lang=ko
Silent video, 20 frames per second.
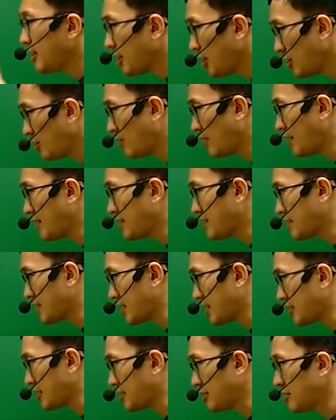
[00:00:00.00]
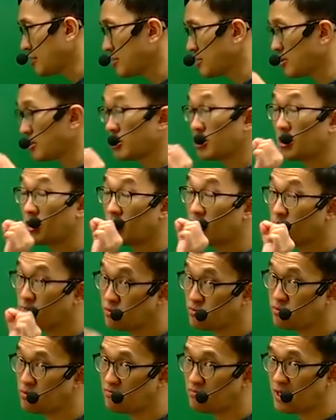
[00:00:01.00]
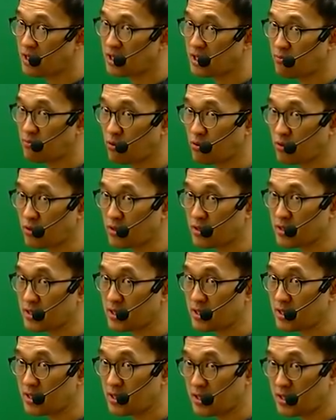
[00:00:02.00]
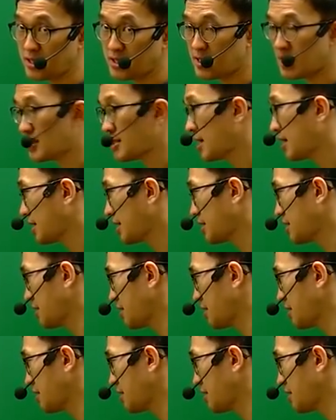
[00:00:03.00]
이러한 상황은 즉 부분만을 보는 것은 이 세상에